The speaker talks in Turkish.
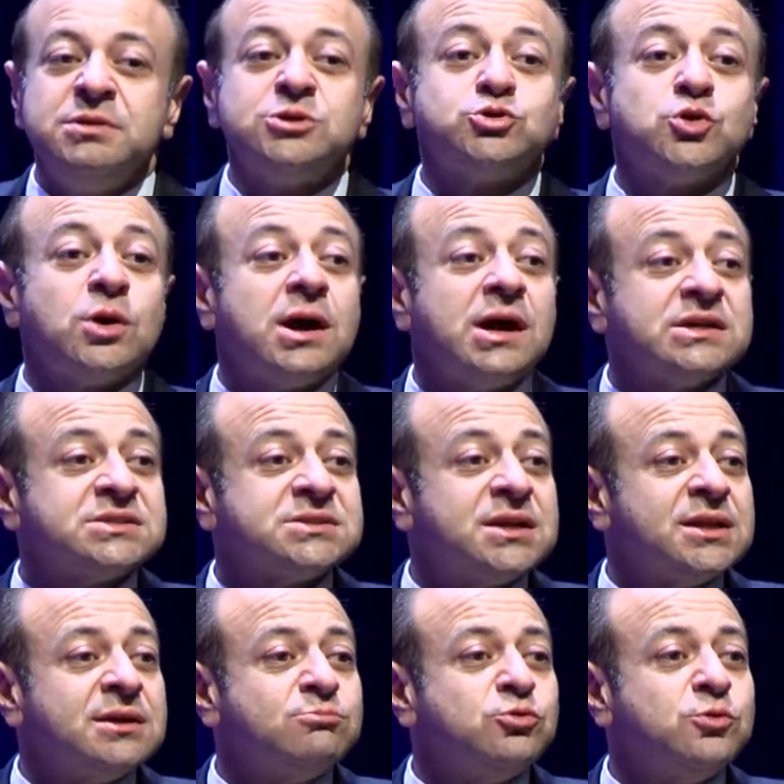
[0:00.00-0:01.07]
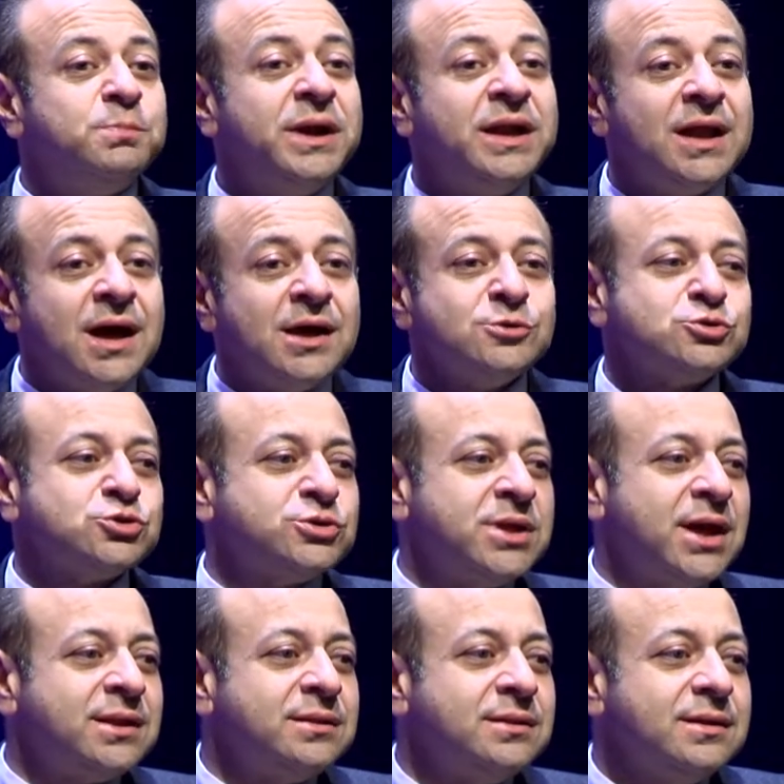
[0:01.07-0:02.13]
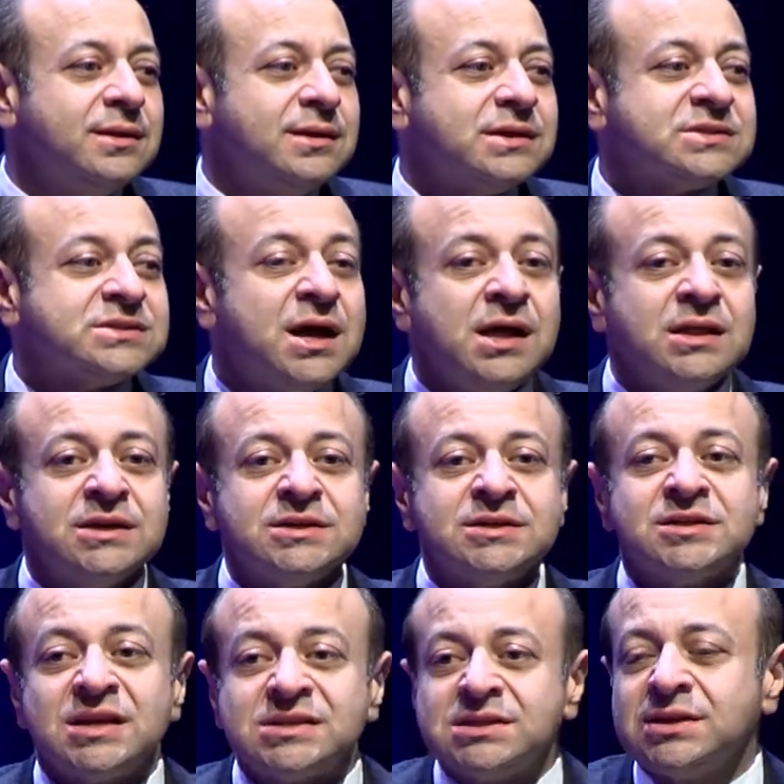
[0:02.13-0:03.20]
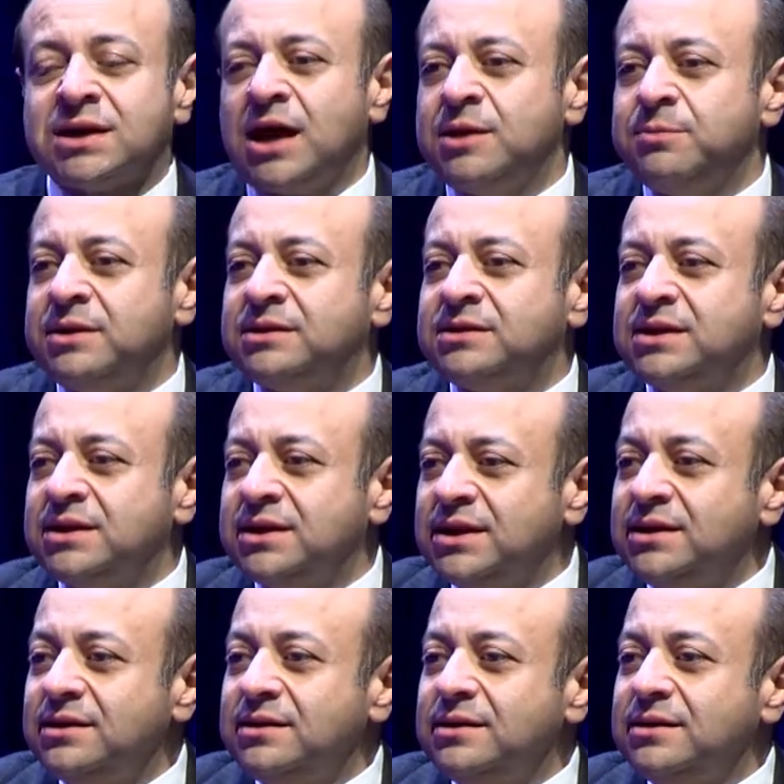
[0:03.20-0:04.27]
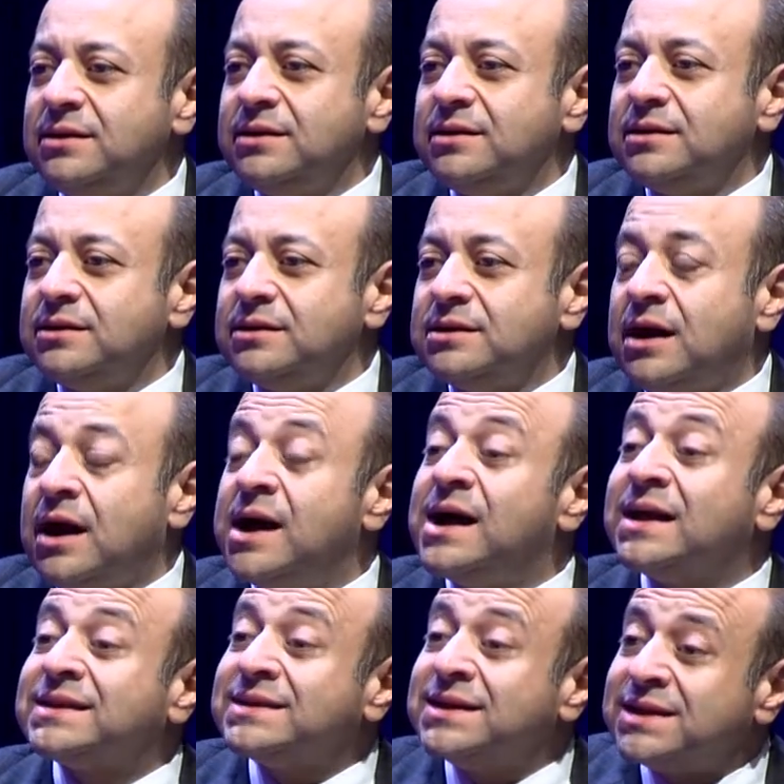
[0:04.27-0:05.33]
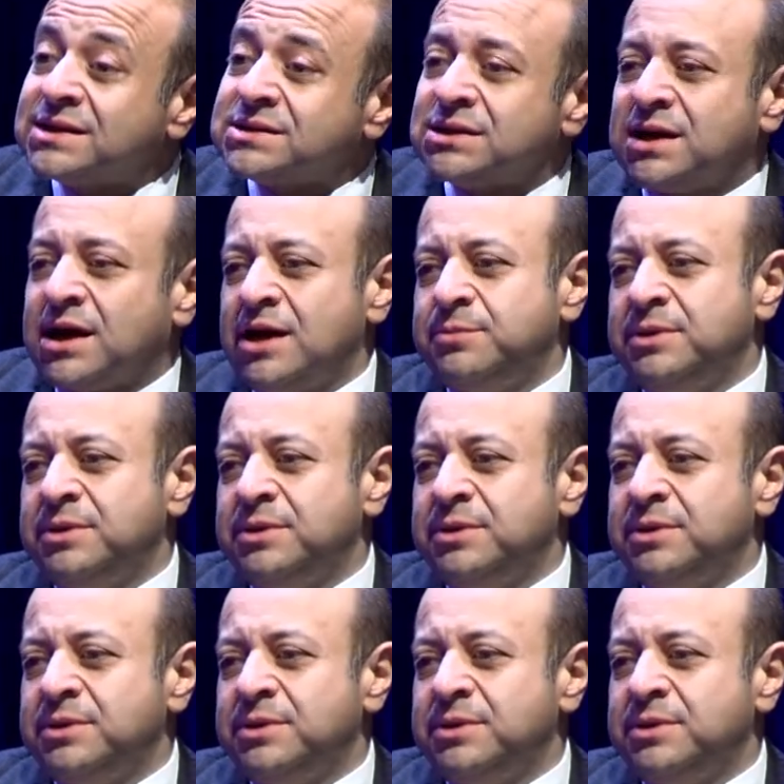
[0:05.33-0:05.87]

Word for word: birçok hastanın bu bela yüzünden sağlığını nasıl kaybettiğini, hayatını nasıl